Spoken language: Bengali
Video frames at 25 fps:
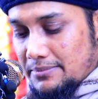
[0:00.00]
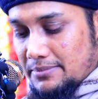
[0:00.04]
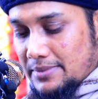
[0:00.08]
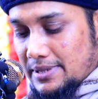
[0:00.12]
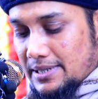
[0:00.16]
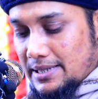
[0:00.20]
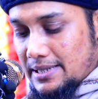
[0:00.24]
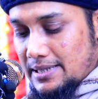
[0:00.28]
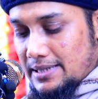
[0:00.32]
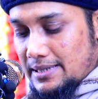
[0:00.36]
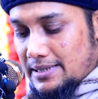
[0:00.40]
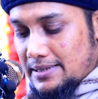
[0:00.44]

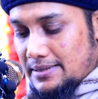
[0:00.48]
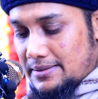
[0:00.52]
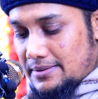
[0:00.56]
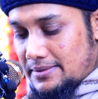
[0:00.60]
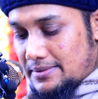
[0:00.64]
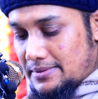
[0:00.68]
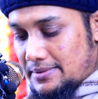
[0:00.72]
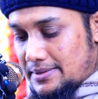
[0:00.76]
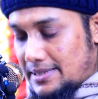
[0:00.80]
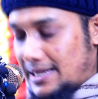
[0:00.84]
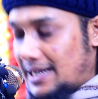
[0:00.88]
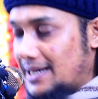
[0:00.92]
মানে
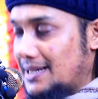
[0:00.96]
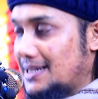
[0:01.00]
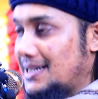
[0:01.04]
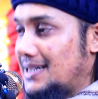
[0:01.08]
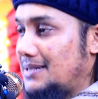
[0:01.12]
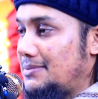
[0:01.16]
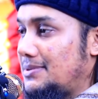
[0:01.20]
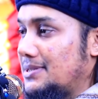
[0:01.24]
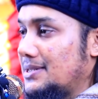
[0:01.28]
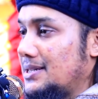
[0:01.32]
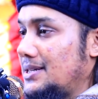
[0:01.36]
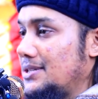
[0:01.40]

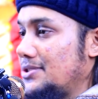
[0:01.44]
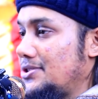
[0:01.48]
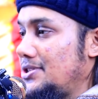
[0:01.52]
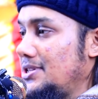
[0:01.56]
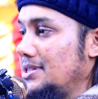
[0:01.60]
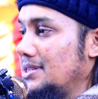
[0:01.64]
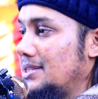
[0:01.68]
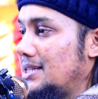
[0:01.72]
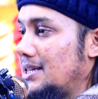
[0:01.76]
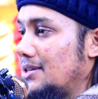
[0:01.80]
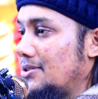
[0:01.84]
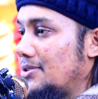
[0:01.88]
ঠান্ডা মাথায়
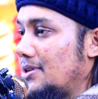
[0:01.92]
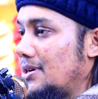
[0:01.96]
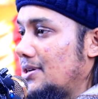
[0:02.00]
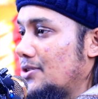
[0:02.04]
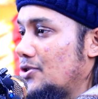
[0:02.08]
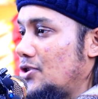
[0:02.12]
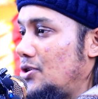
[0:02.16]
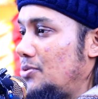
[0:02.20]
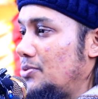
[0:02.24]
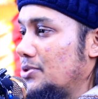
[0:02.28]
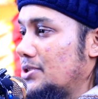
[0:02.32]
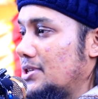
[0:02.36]
চিন্তা করার
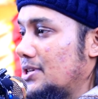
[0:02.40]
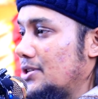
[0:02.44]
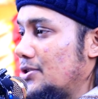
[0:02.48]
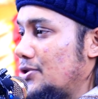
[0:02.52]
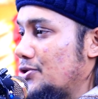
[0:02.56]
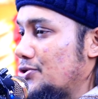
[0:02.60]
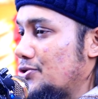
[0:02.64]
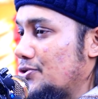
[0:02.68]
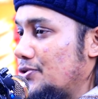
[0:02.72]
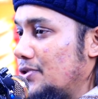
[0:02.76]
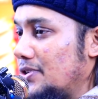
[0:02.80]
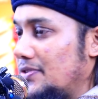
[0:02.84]
ক্ষমতাটা
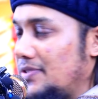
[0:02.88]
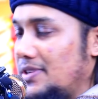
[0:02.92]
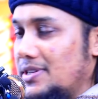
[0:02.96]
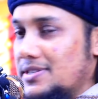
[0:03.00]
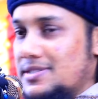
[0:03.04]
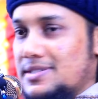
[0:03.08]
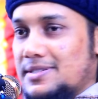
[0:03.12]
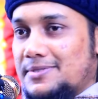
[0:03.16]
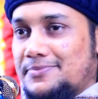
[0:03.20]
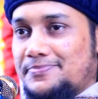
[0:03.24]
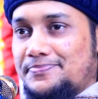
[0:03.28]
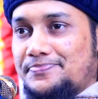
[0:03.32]
নষ্ট করে
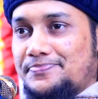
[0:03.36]
ফেলেছে